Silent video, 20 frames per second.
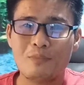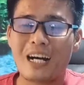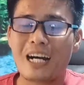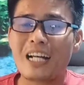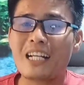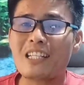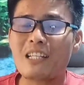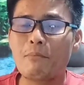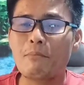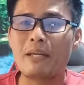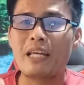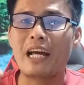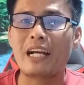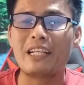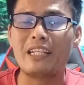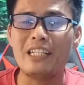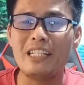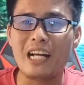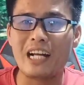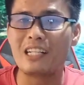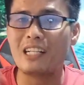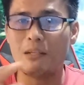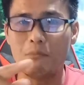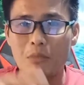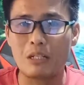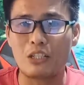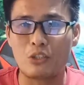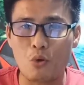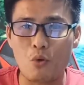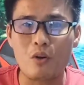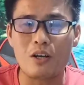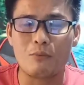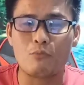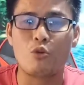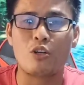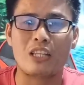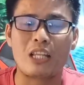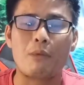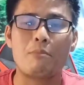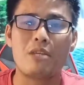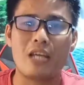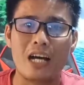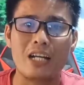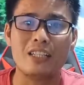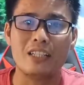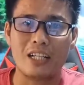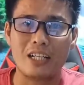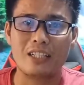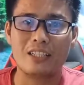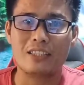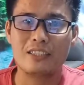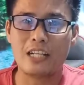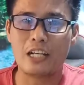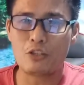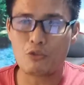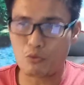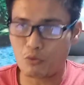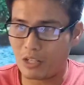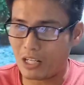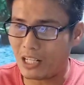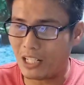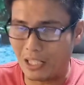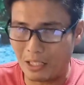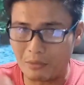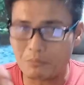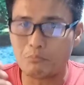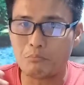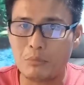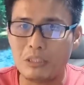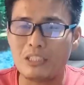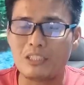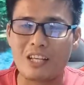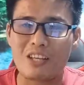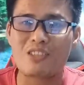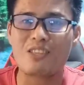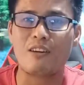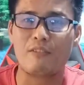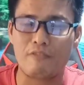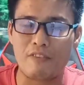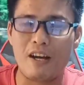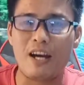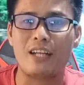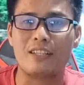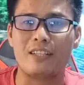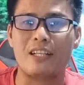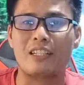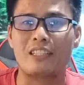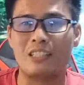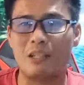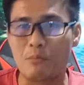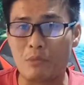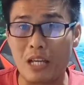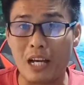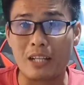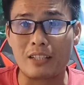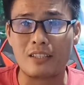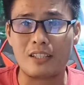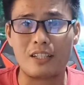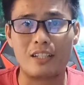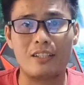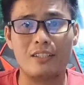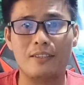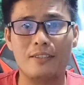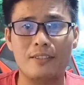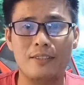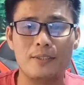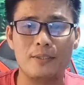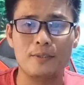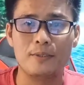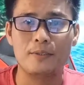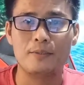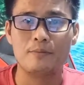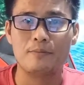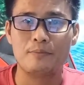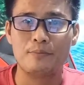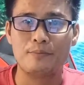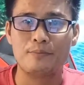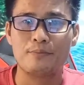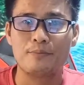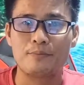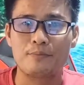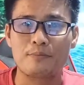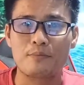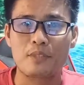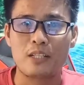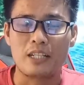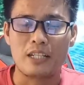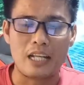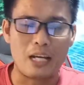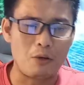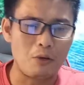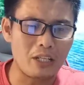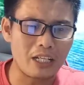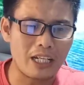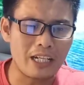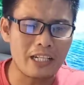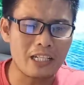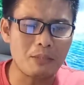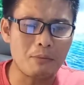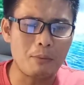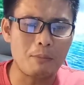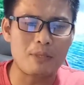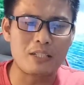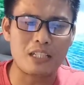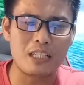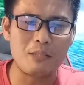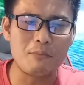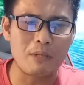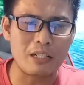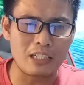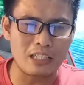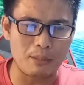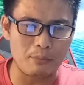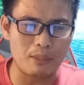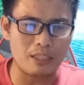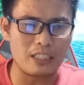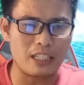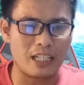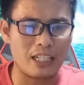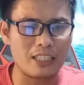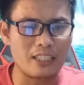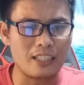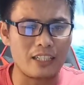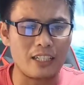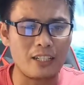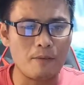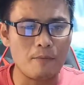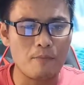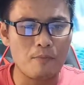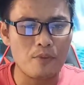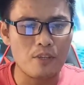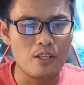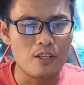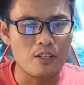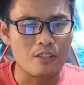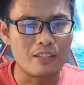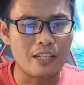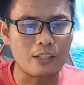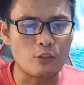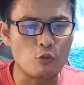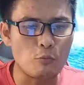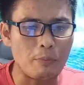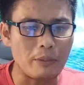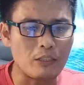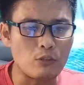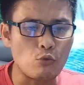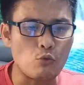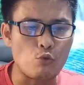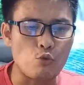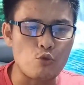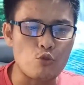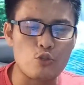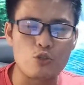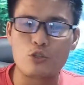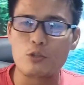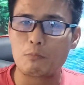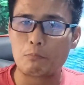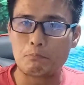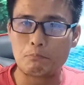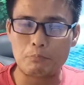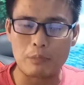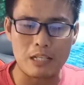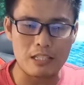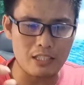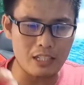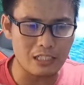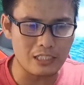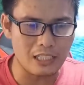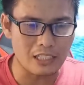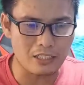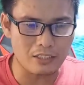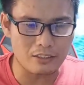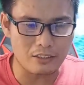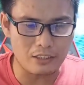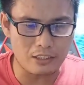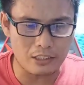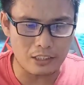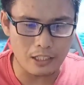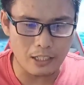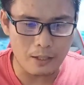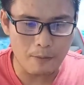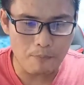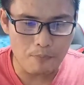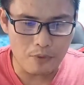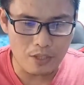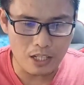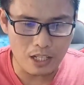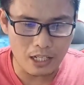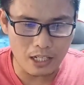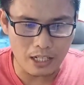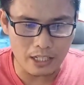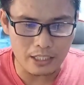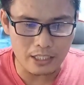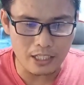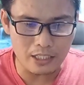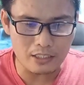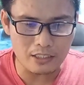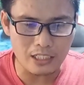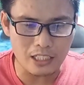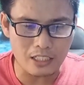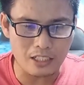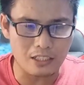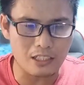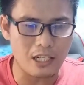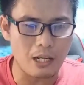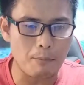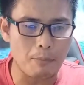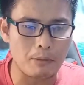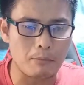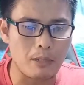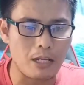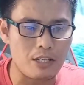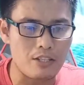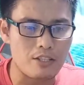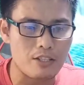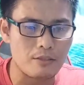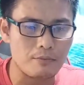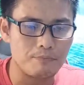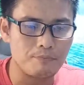Bahkan sampai hari ini Anda berdoa buat nabi Anda dan juga minta syafaat dari Nabi Anda. Nah, oleh karenanya teman-teman sekalian mari kita melihat ya. satu Petrus pasal yang ketiga ayat yang ke-18.